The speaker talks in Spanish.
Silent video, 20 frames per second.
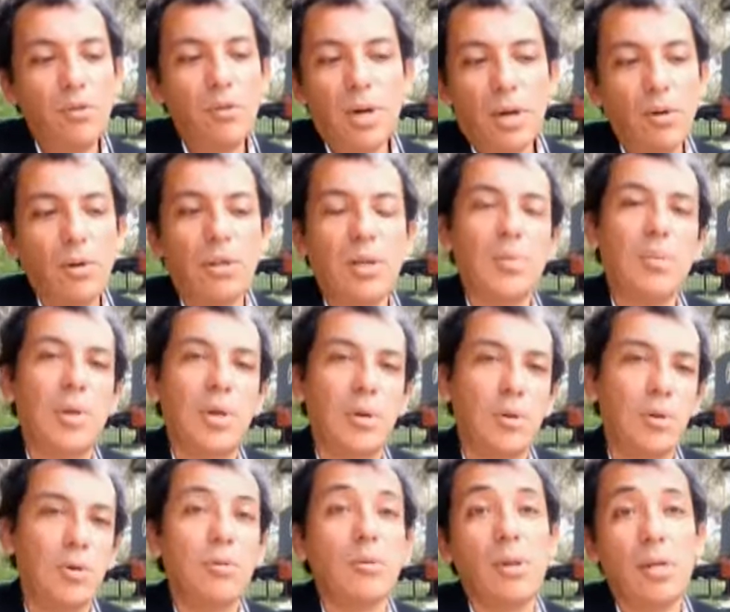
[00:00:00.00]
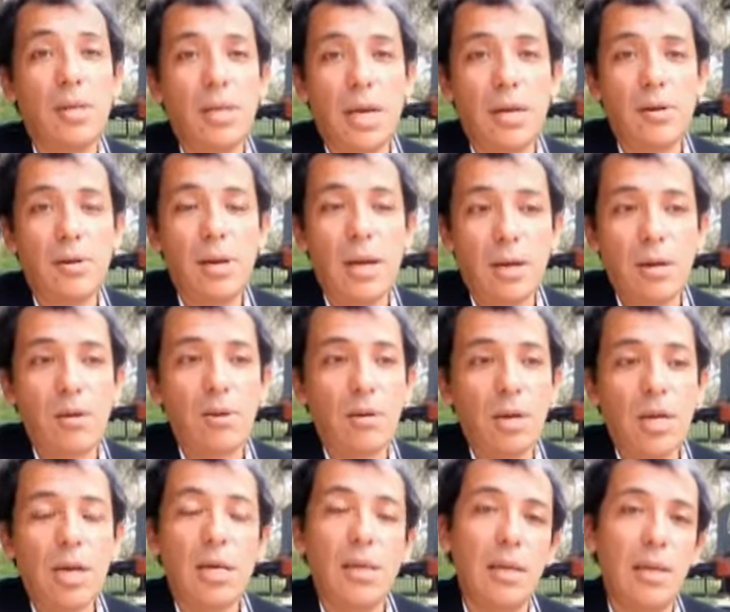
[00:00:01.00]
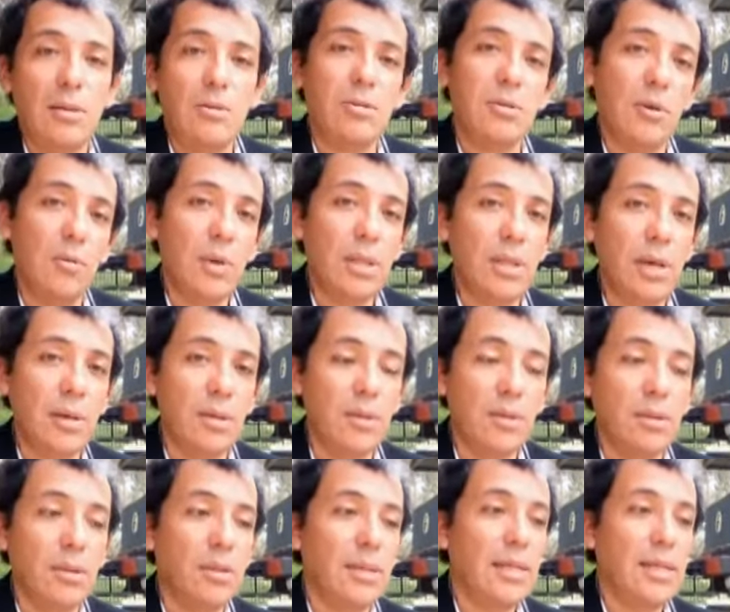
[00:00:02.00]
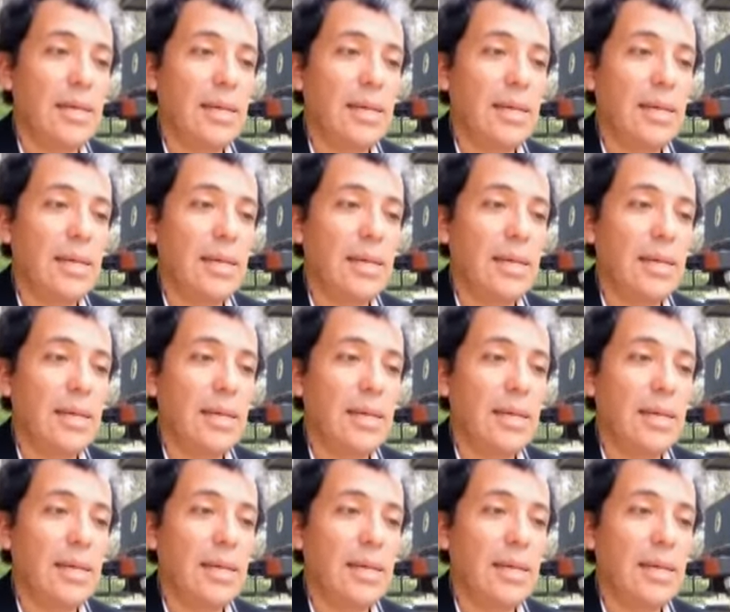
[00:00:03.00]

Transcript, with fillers: un recorte de periódico del diario La Crónica del año 52